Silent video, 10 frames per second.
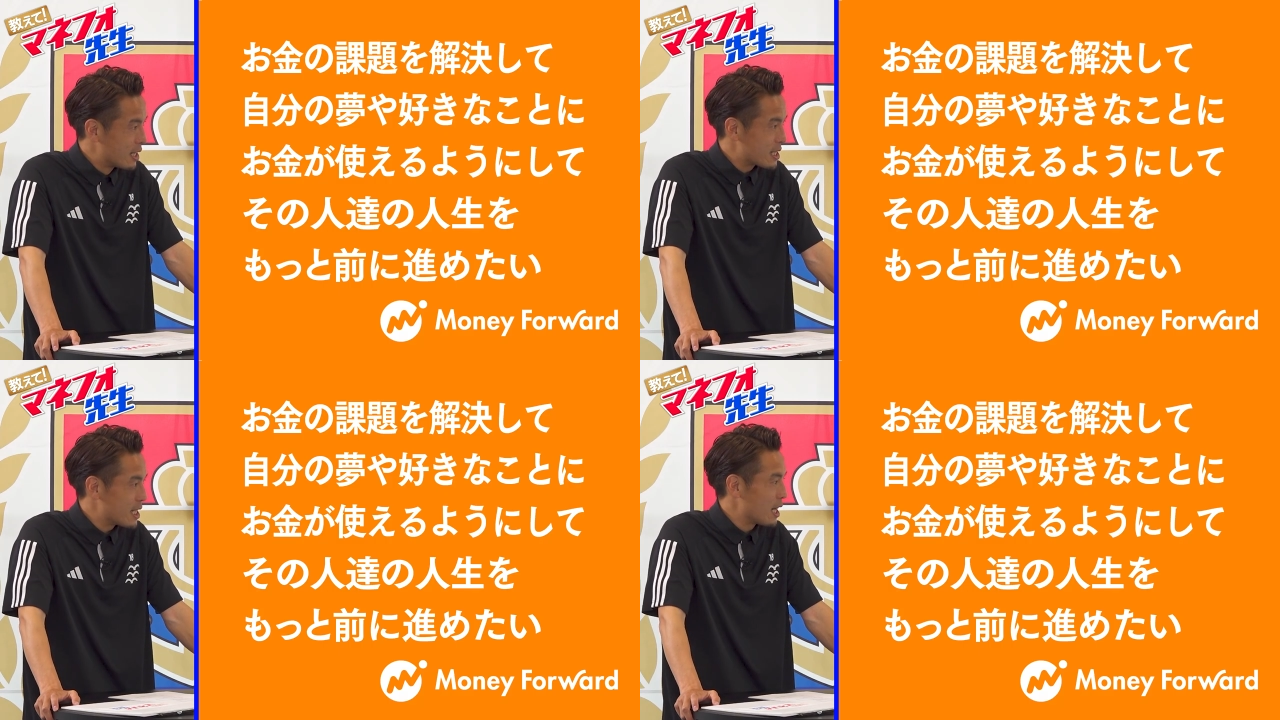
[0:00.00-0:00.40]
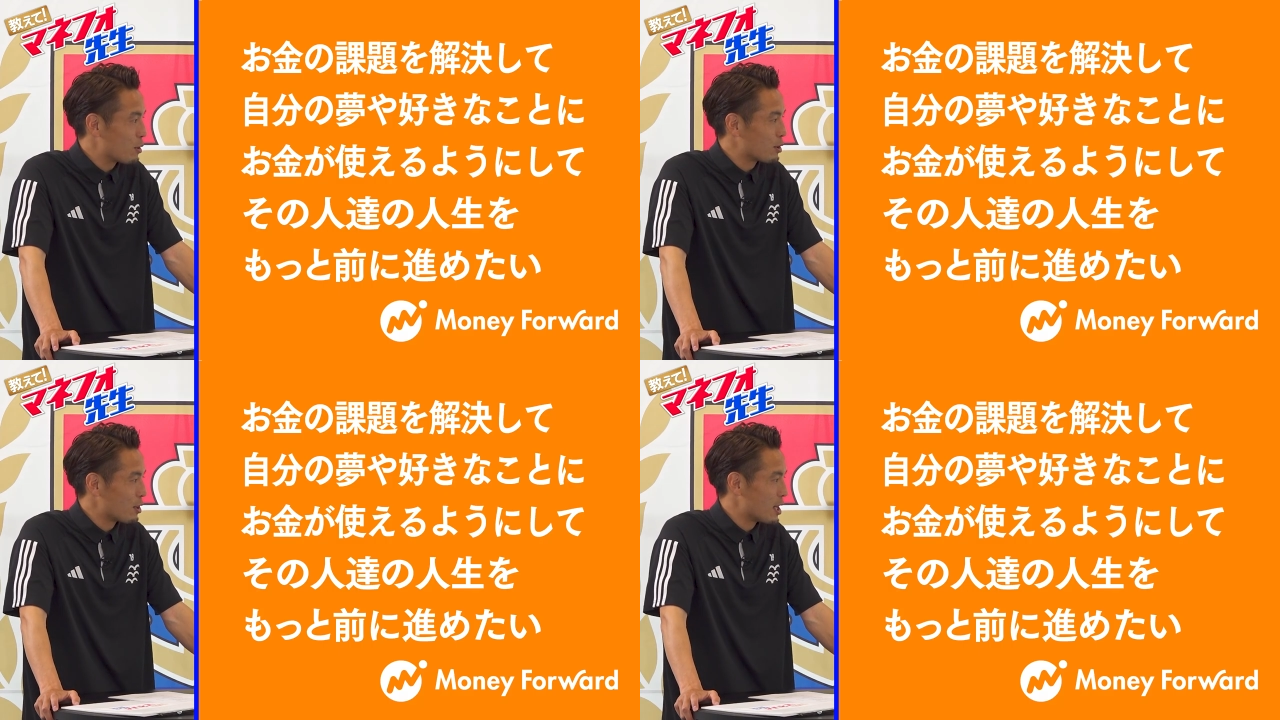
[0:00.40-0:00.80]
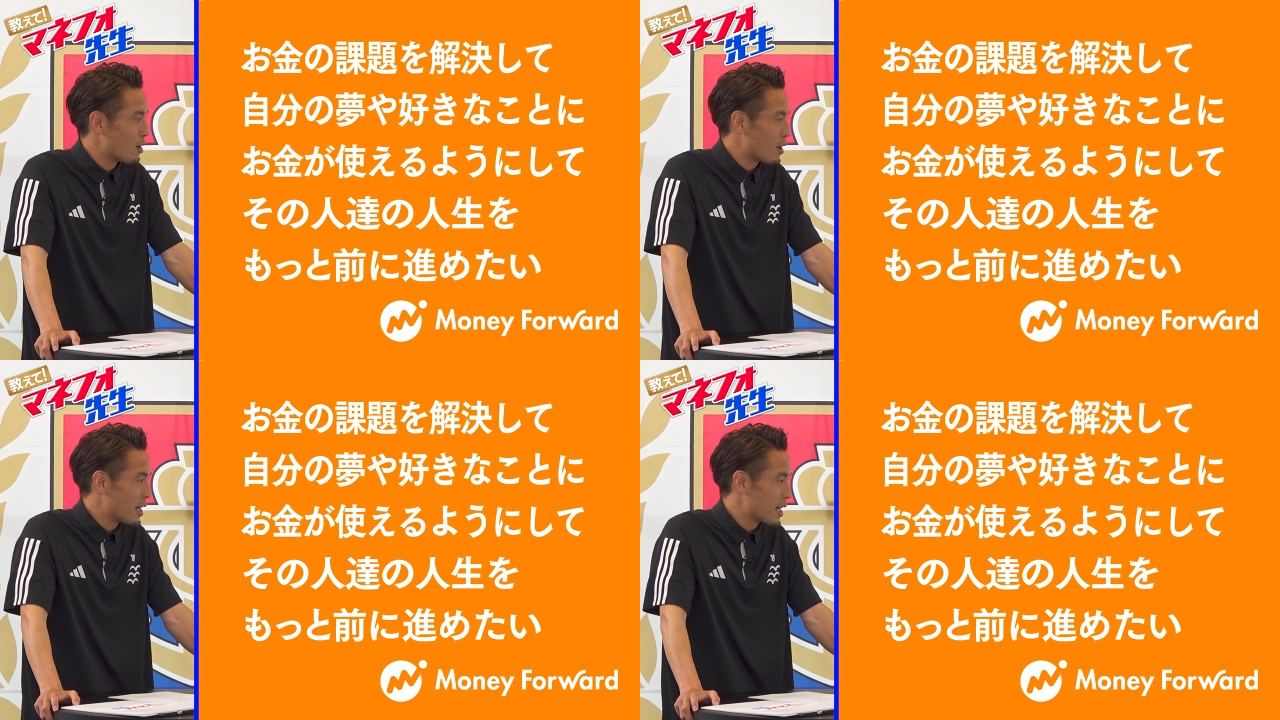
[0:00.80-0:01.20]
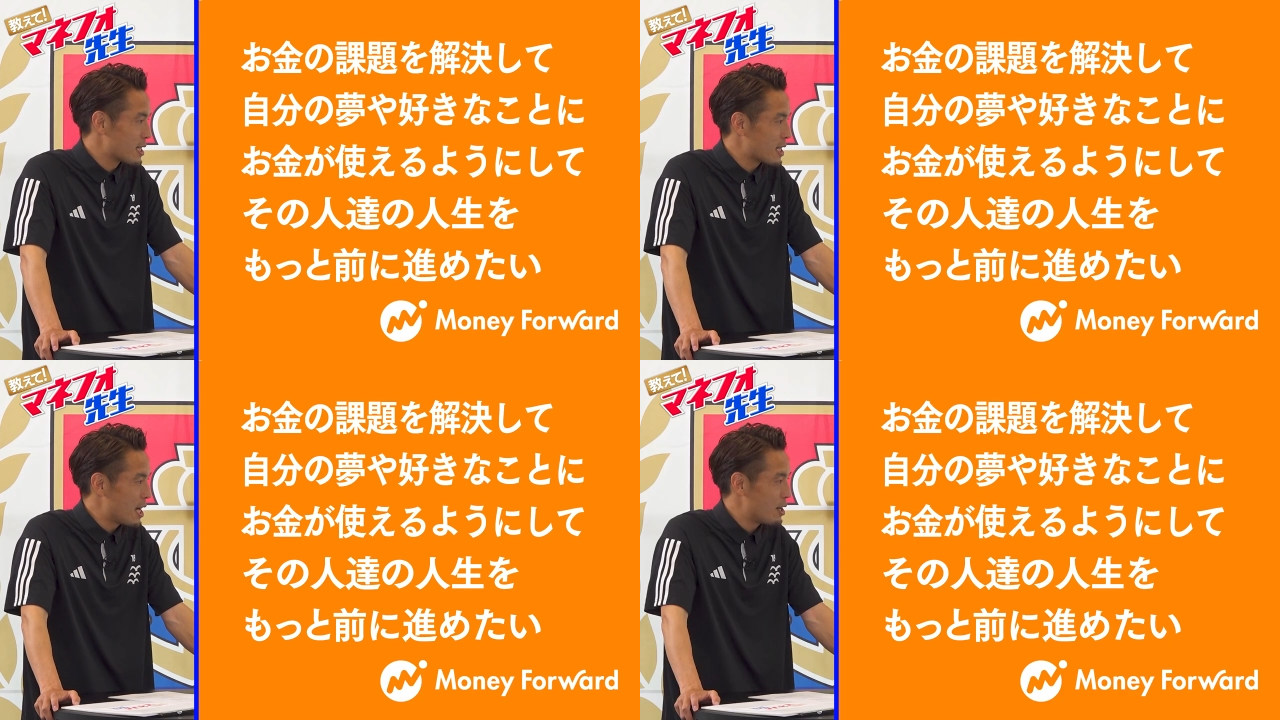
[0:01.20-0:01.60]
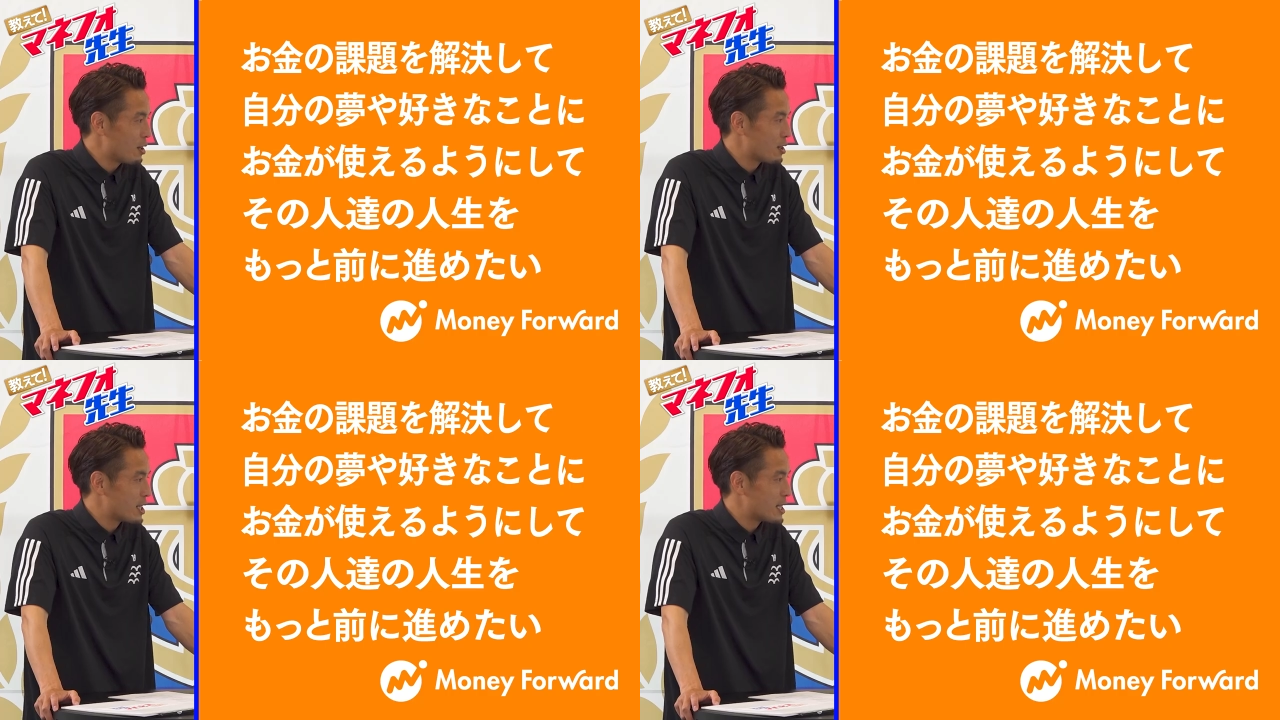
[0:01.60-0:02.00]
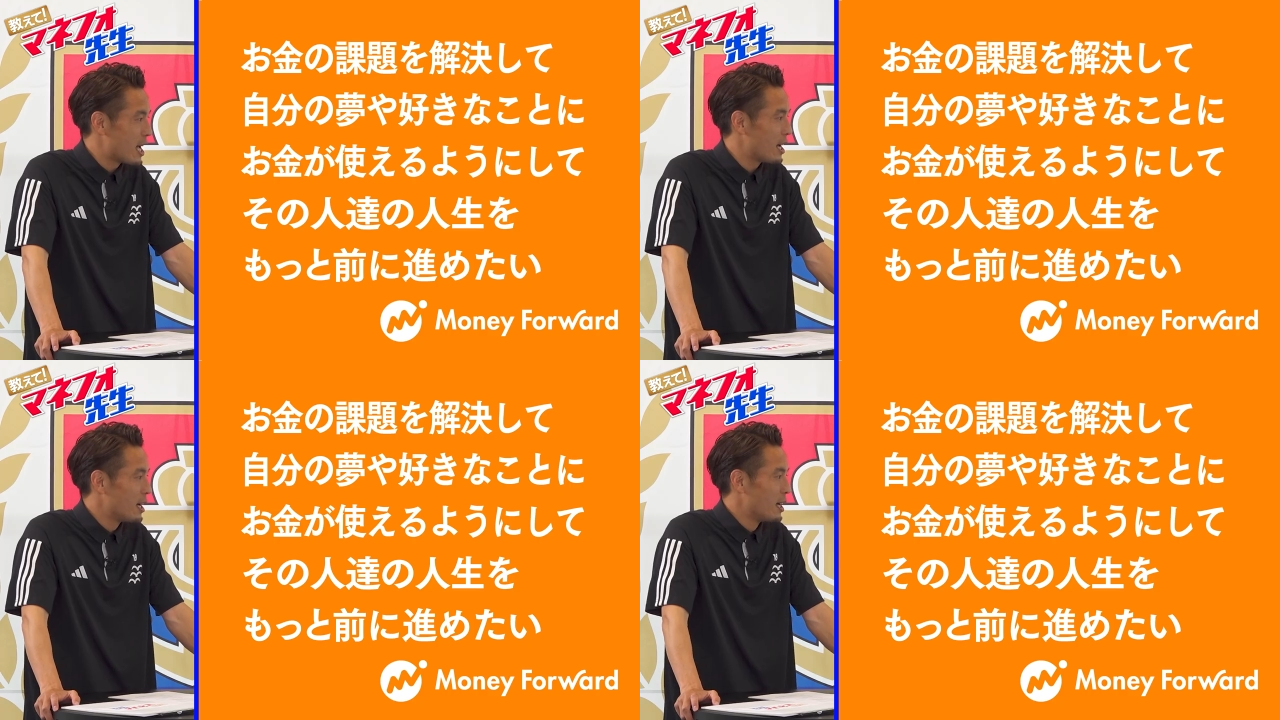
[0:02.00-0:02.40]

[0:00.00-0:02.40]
好きなことにお金が使えるようにして